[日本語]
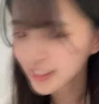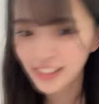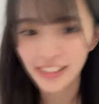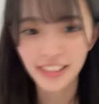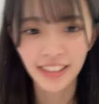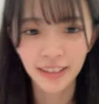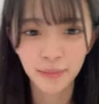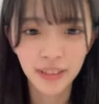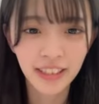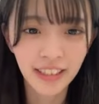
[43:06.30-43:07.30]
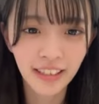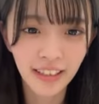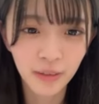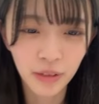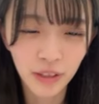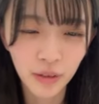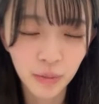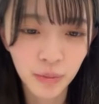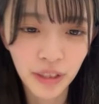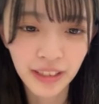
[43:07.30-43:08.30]
しんしんさんやっぱ字綺麗これ
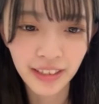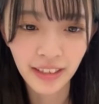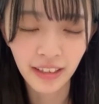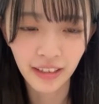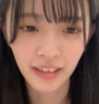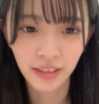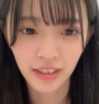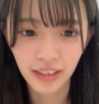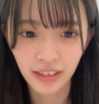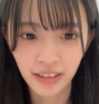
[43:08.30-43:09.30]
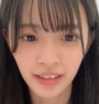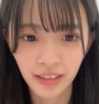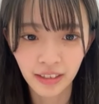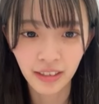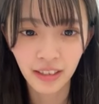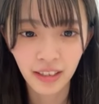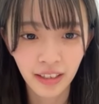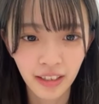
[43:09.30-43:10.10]
今日も話してたんだけどしんしんさんめっ